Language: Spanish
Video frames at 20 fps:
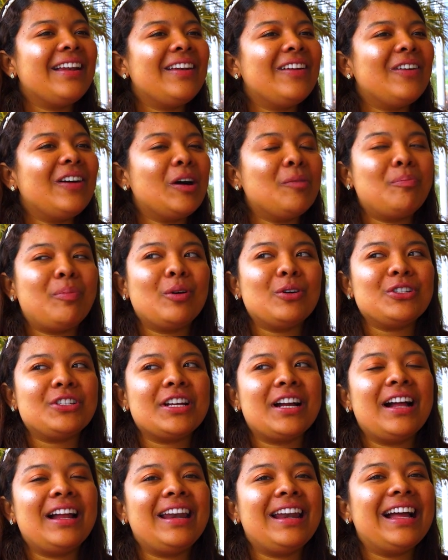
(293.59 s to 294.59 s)
lo
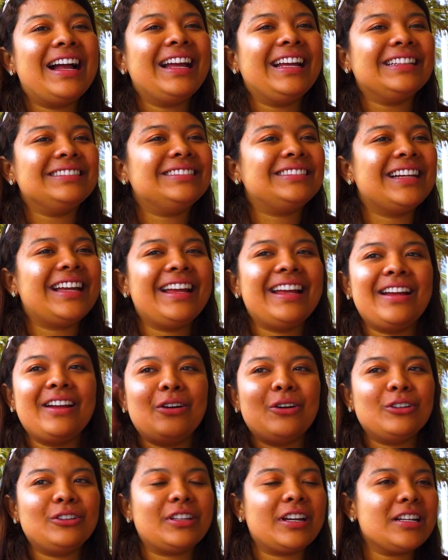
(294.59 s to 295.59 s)
apoya la gente de
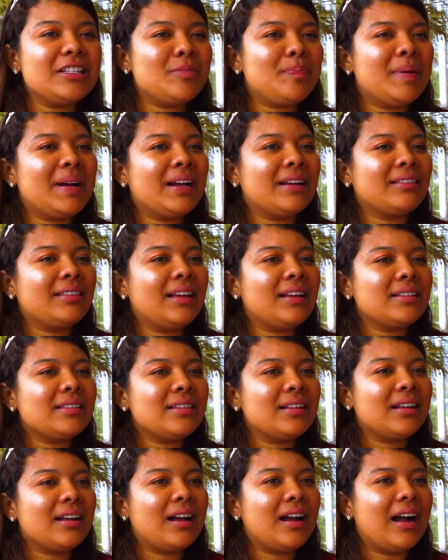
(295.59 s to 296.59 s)
otras partes
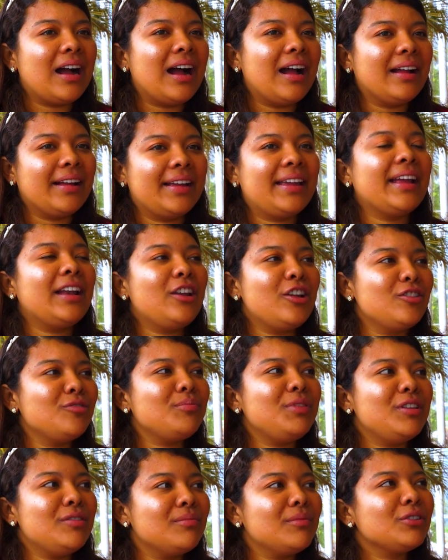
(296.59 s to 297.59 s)
que los, que los
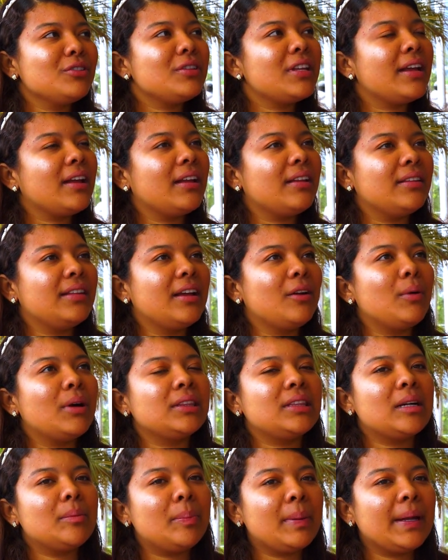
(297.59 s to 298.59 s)
mismos de,
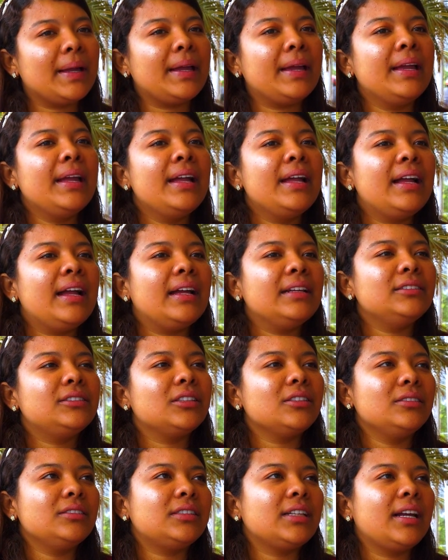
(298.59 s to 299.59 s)
Guatapé.
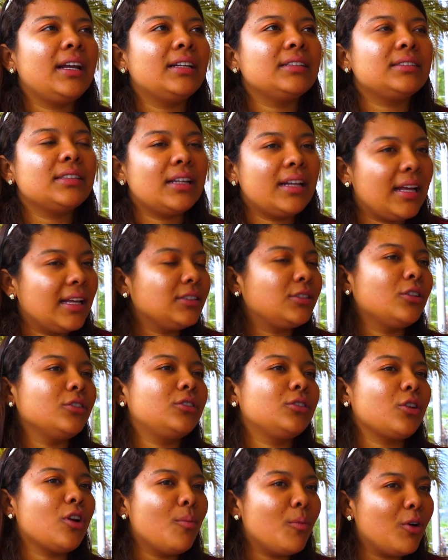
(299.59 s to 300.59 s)
Entonces, eso
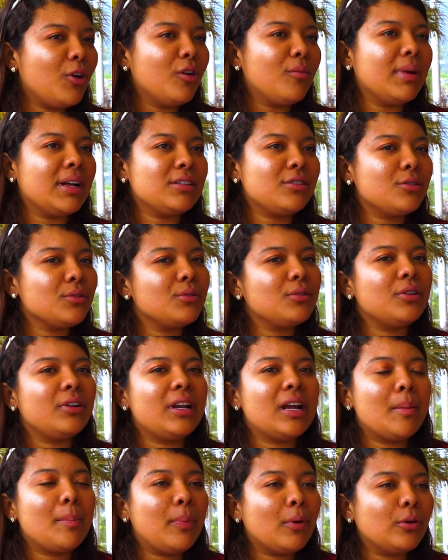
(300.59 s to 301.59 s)
es como lo más duro,
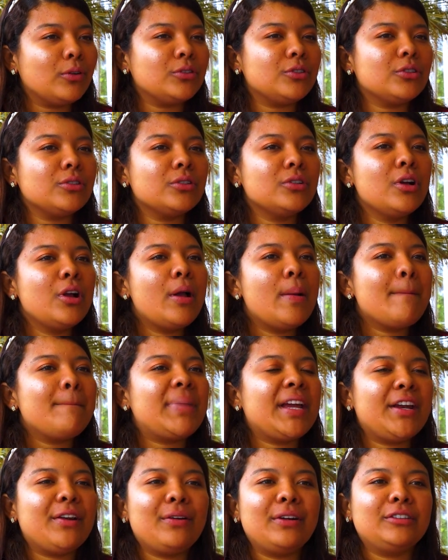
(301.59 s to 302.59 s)
el apoyo.
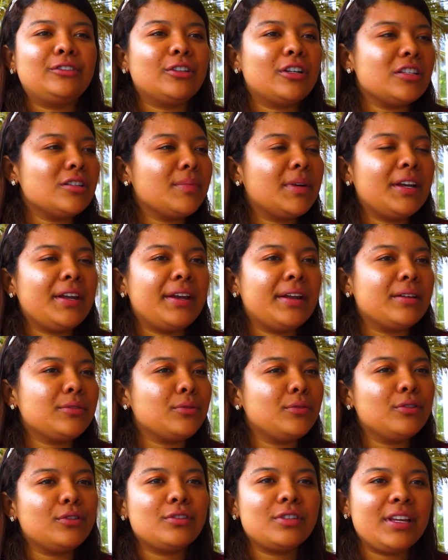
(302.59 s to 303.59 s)
Pero de todas
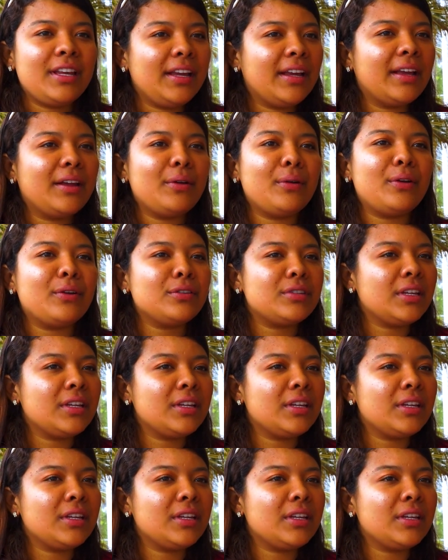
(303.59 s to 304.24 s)
maneras uno sigue y uno